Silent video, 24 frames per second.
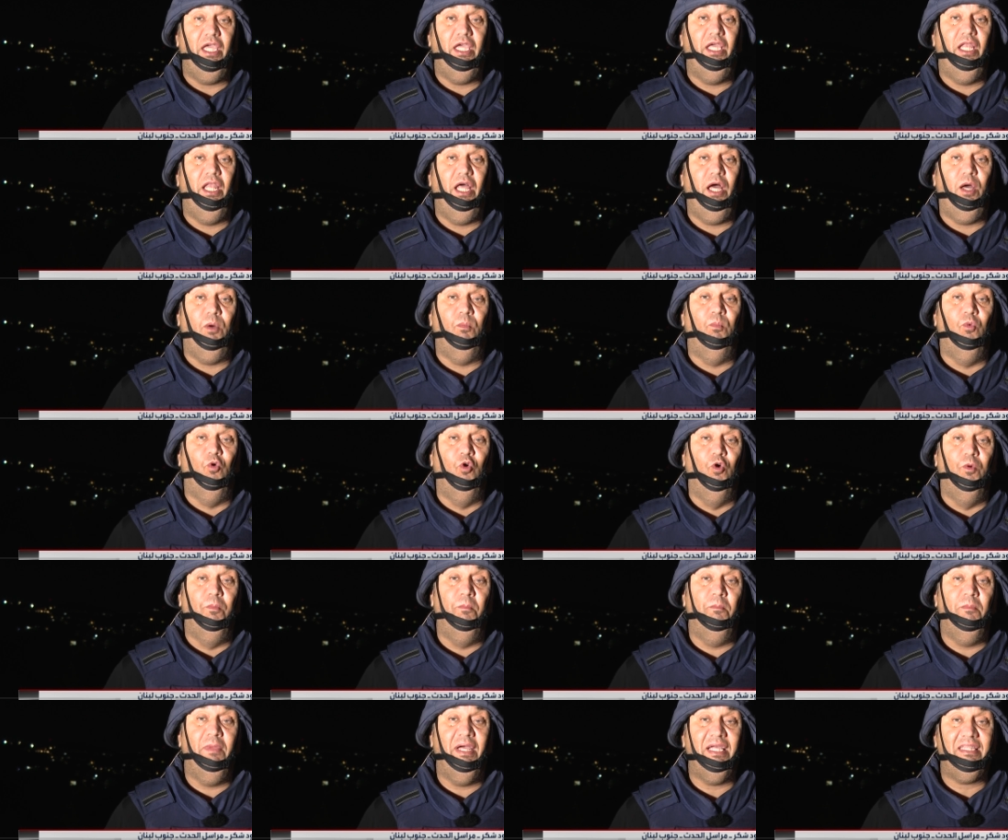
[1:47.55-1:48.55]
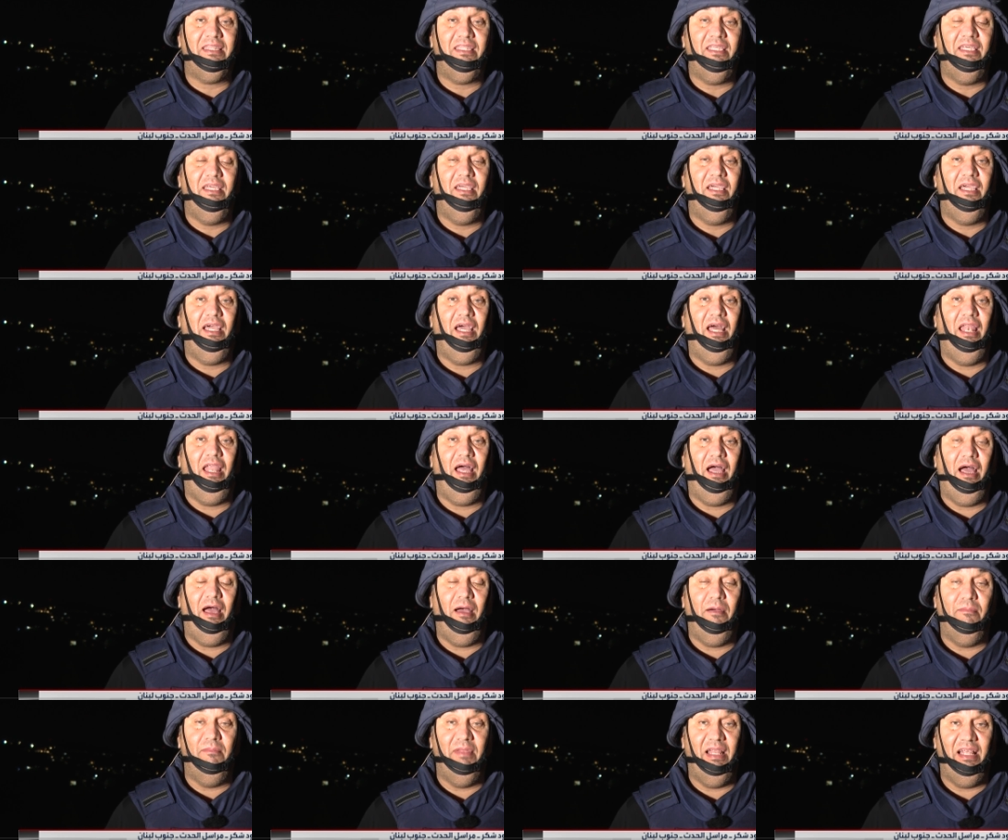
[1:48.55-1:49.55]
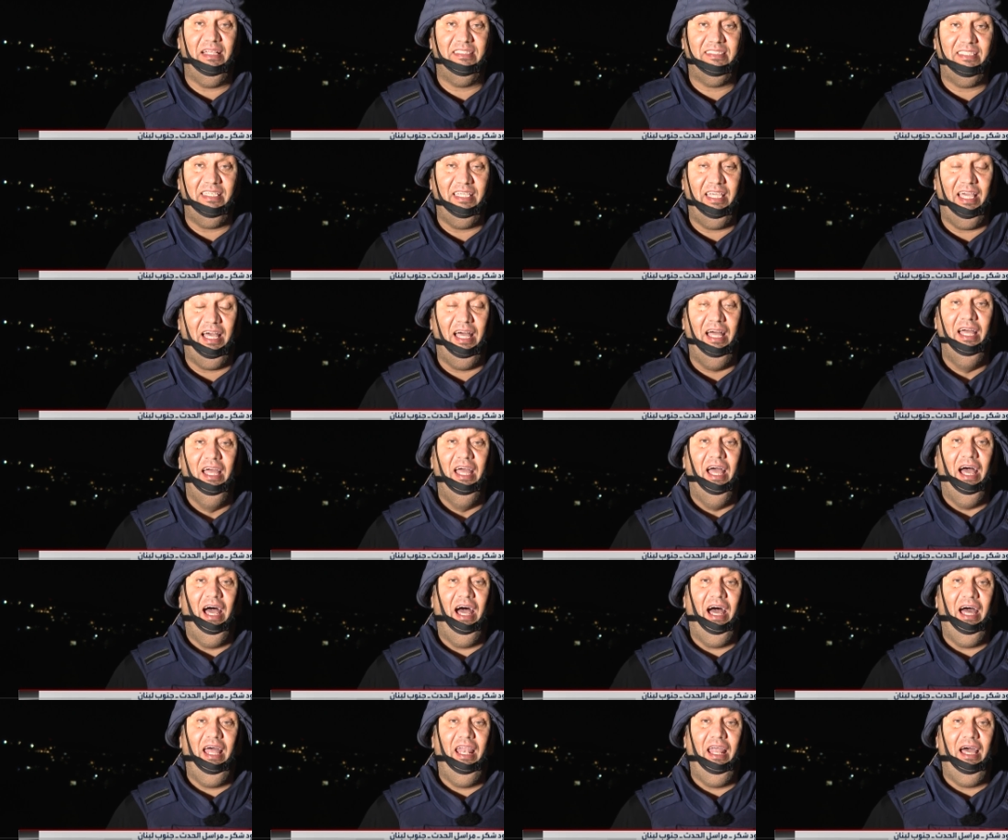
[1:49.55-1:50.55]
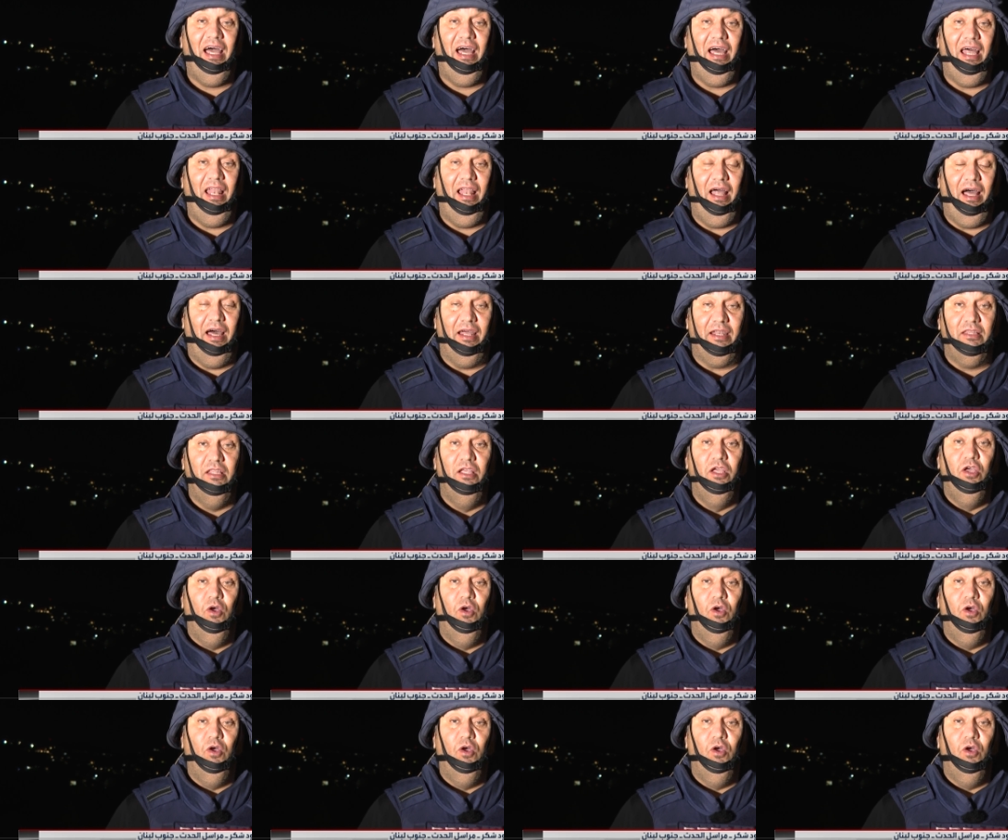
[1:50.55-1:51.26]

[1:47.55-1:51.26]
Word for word: الى مهمته العاملاتية على الارض